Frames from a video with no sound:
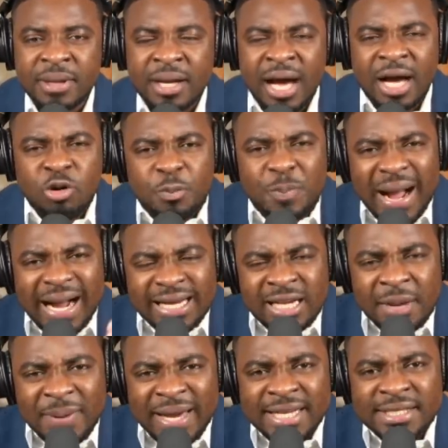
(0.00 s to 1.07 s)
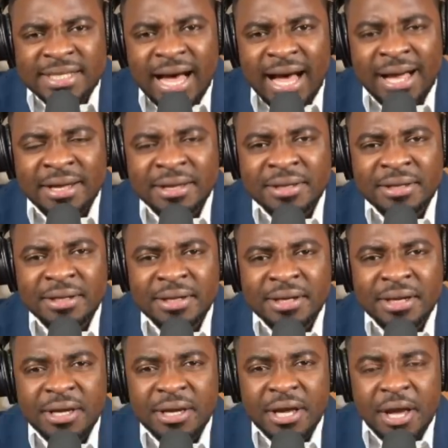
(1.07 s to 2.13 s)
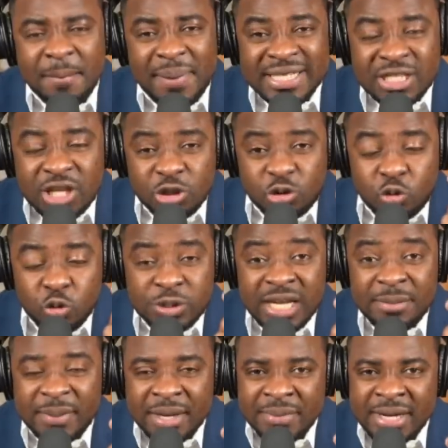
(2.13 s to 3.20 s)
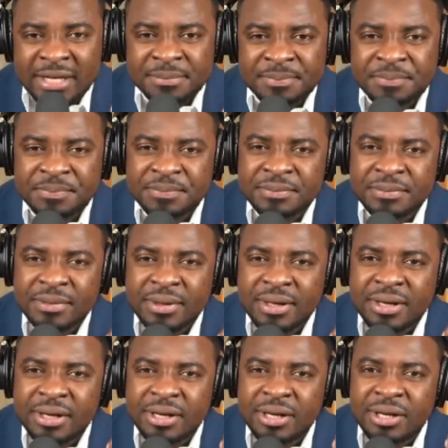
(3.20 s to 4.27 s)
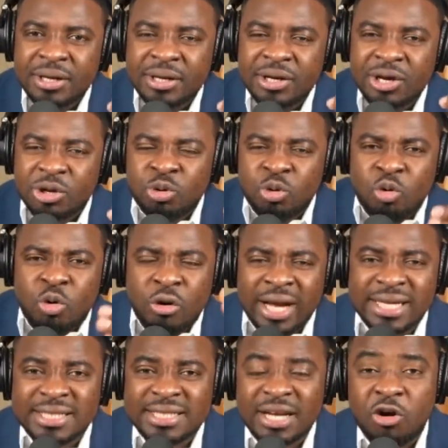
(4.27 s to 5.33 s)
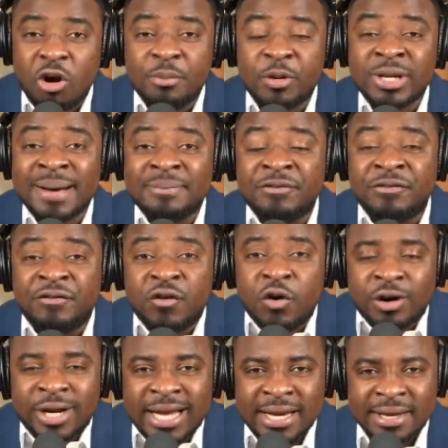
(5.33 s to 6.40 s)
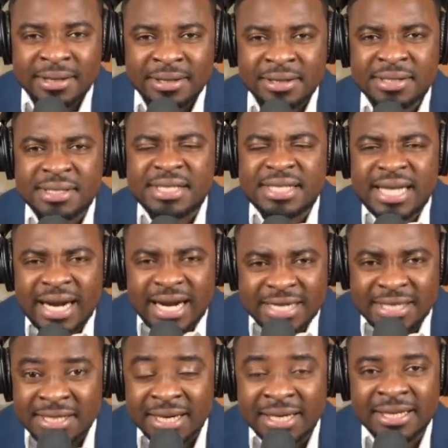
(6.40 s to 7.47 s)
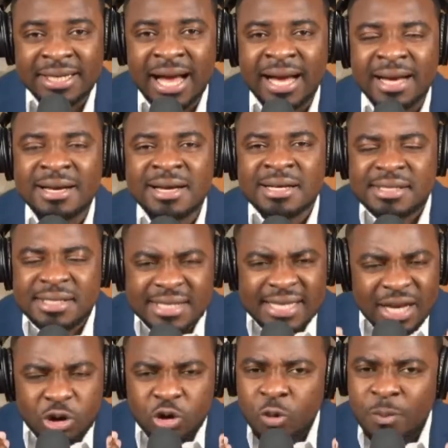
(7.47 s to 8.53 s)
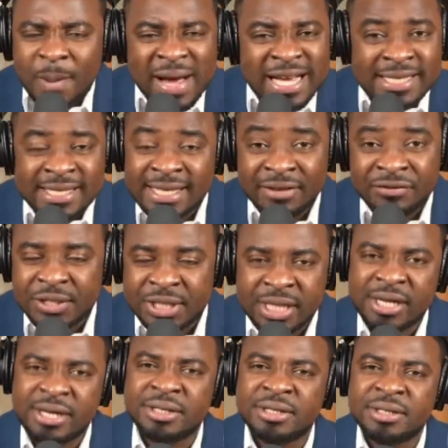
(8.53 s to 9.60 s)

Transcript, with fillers: On nous paraît un pays ça, parce que tout simplement, nous avons quantité de que nous volé sans redire dans l'État, sans que nous pas service là.